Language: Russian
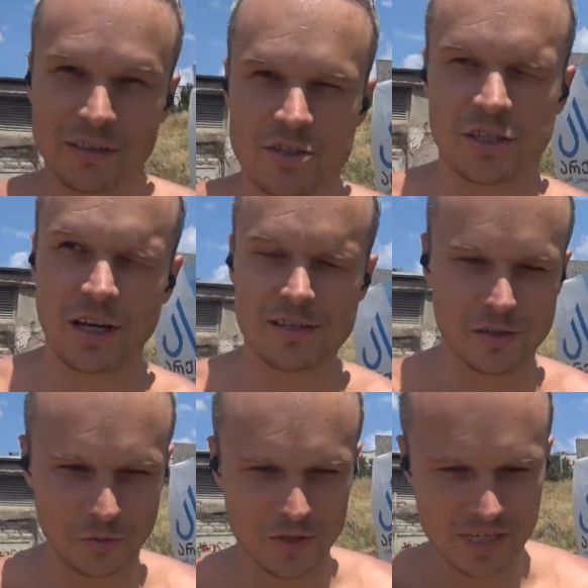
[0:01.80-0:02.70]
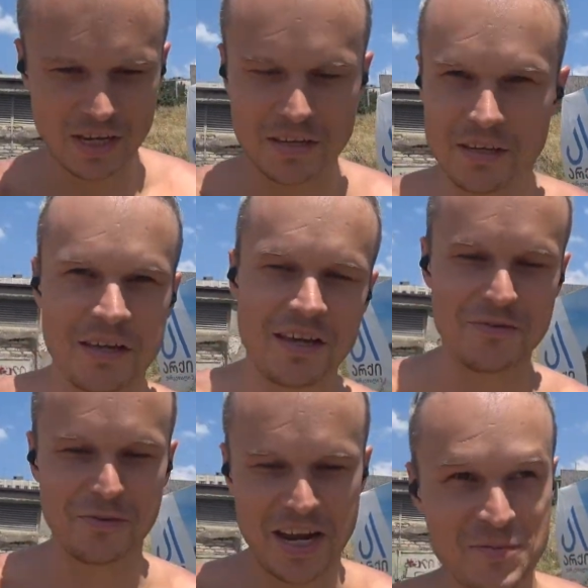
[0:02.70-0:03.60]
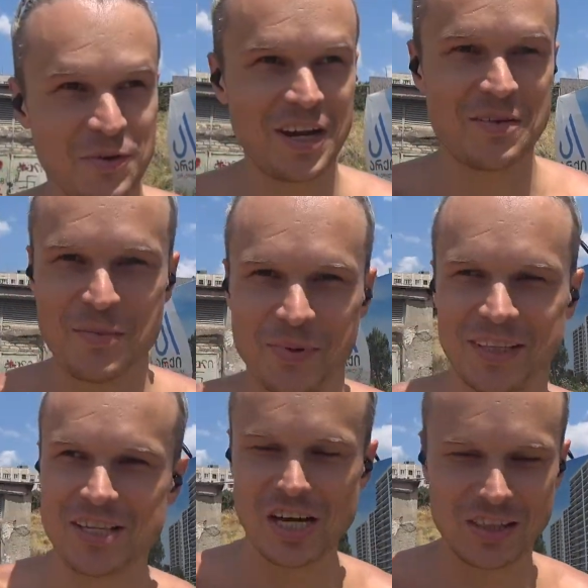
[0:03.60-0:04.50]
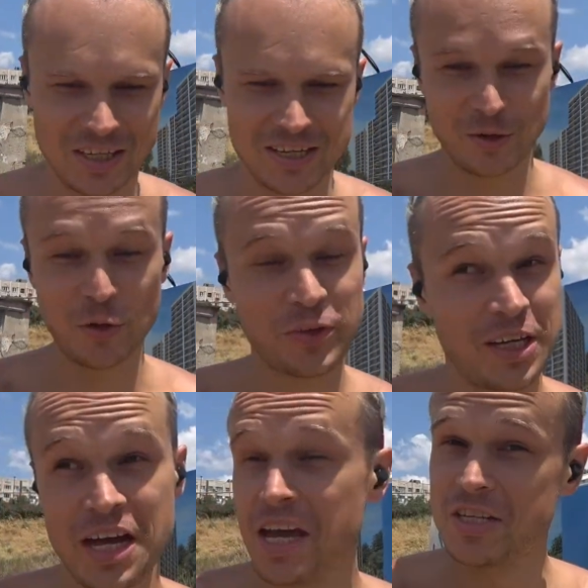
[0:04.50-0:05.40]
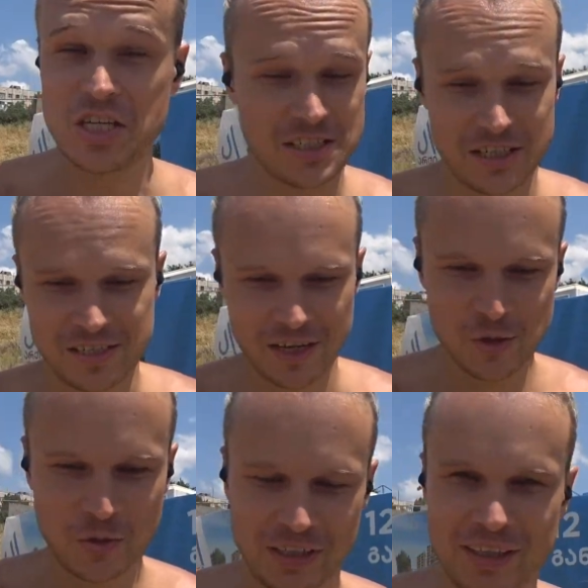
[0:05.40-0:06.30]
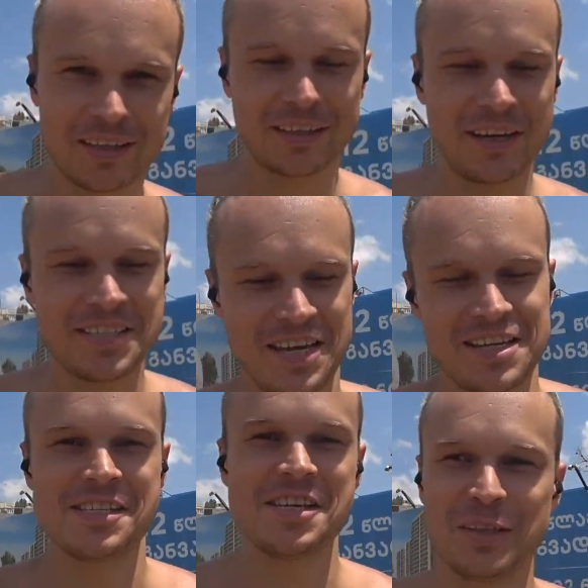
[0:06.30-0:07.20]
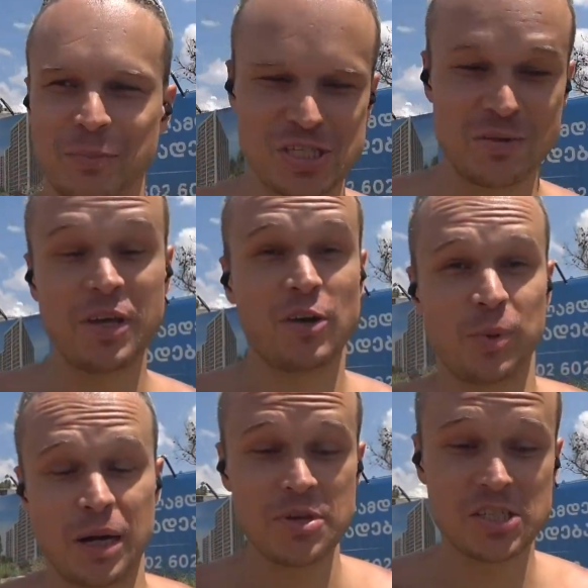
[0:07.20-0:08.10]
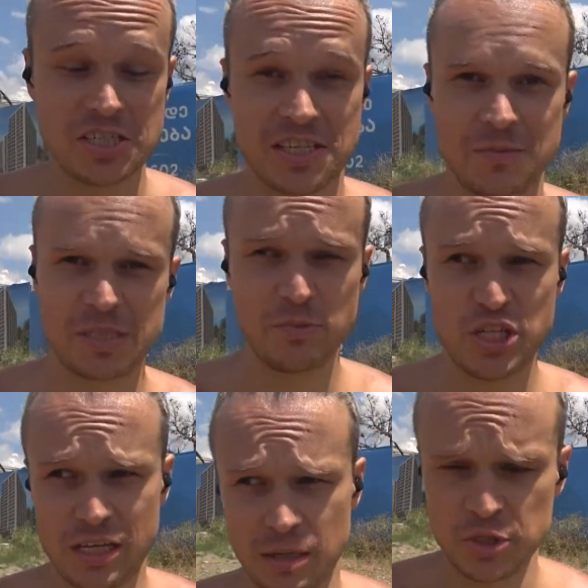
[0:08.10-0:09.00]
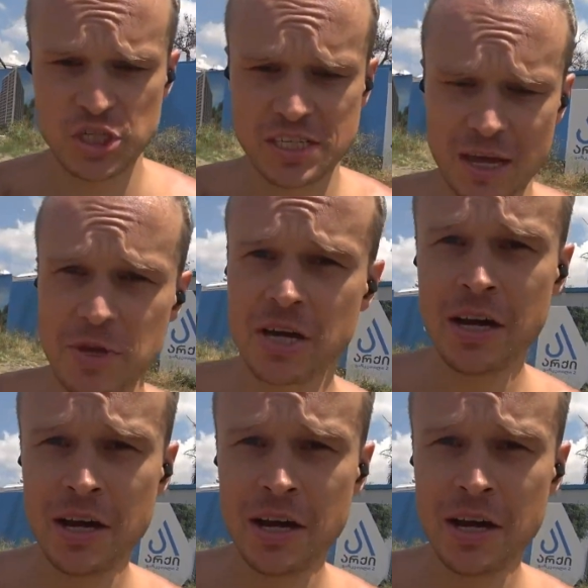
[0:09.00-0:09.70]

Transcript: Начинается новый день и время, время продолжать тренировки. Сейчас расскажу, какие открытия я сделал после первой пробежки с этими замечательными часами.